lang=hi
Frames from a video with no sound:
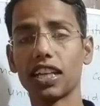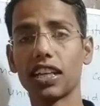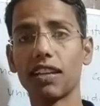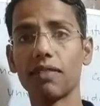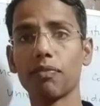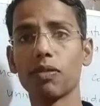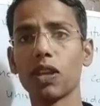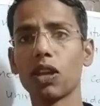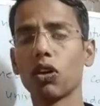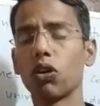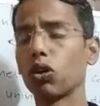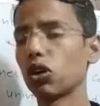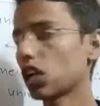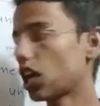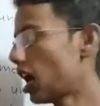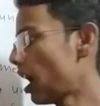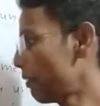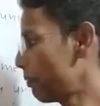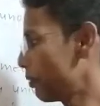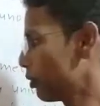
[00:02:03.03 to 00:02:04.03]
हैं और
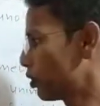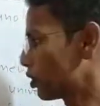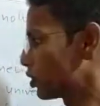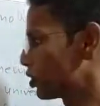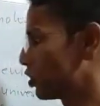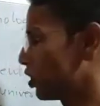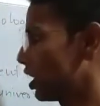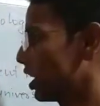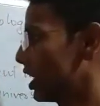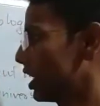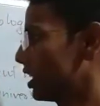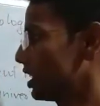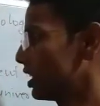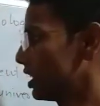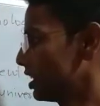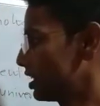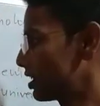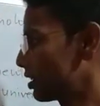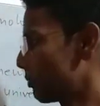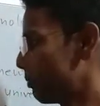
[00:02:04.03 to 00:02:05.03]
आप लोग जो हैं
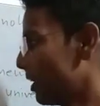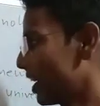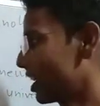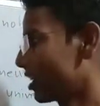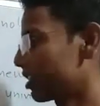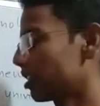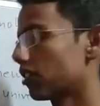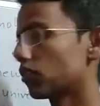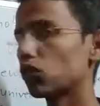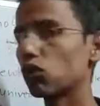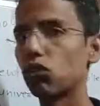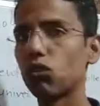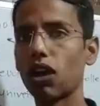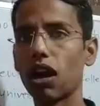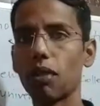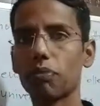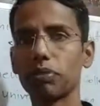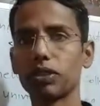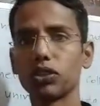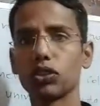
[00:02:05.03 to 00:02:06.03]
इस मैराथन को
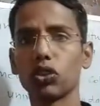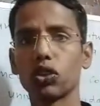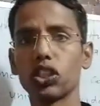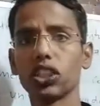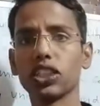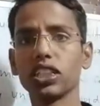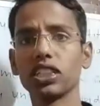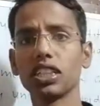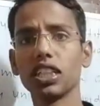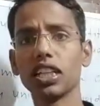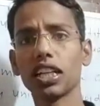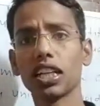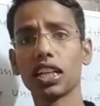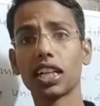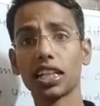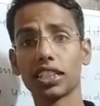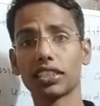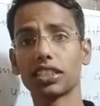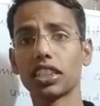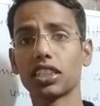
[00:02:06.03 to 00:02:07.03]
वहां पे ज्वाइन
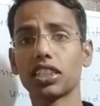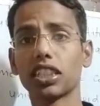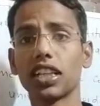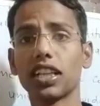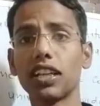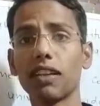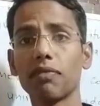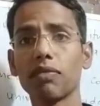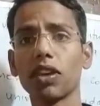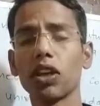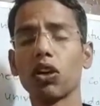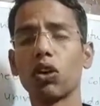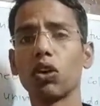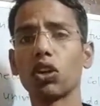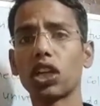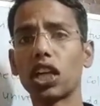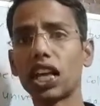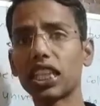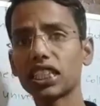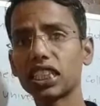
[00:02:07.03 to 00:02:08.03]
कर सकते हैं
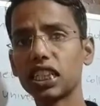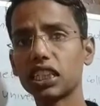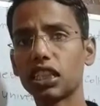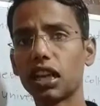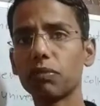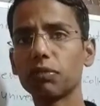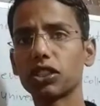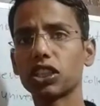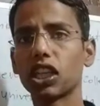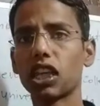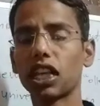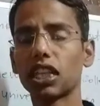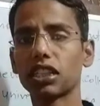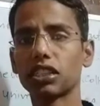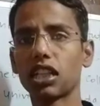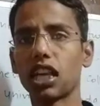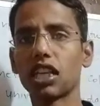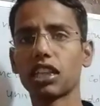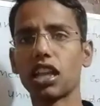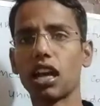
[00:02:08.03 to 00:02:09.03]
और अंकिता मिश्रा के
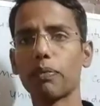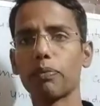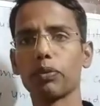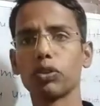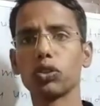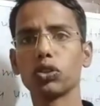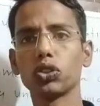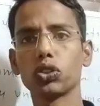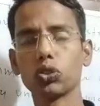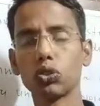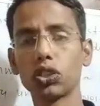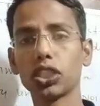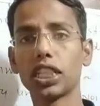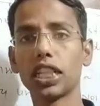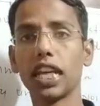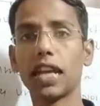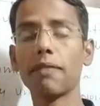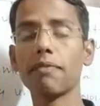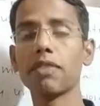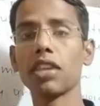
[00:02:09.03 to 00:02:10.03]
साथ आप लोग जुड़
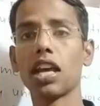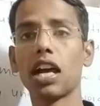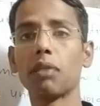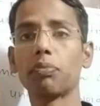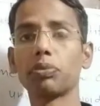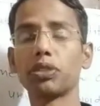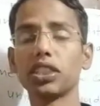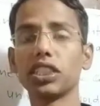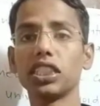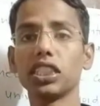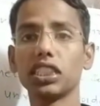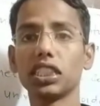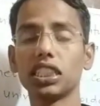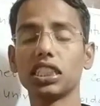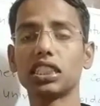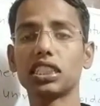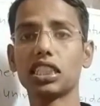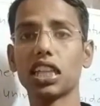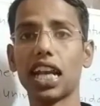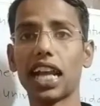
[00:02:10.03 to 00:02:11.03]
के अपनी
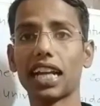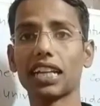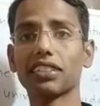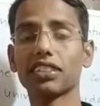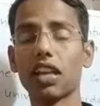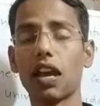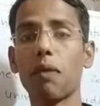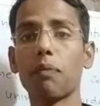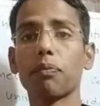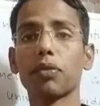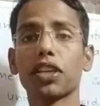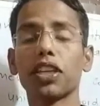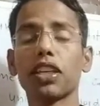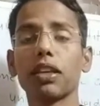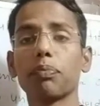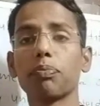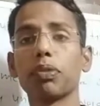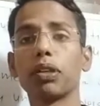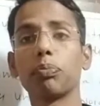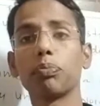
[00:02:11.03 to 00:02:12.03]
इस एग्जाम की
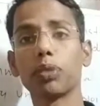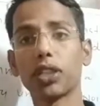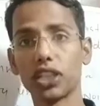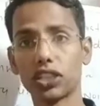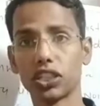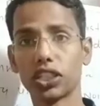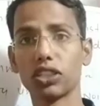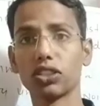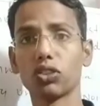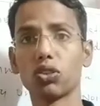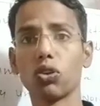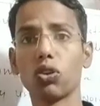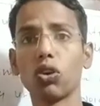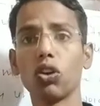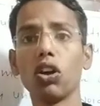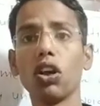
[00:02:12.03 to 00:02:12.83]
प्रिपरेशन को